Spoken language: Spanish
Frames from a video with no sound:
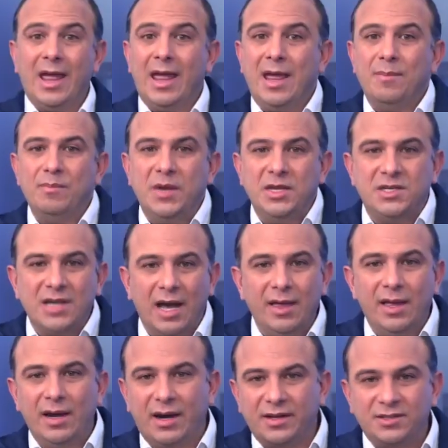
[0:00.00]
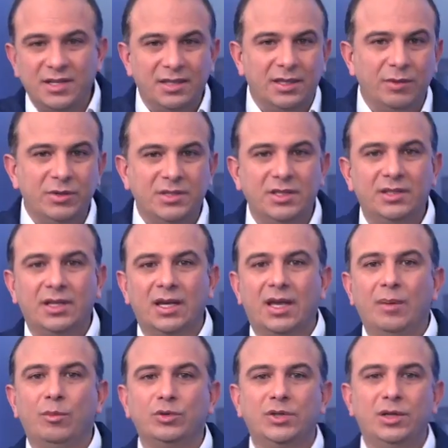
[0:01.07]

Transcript: en Vichada, en reciente visita que hemos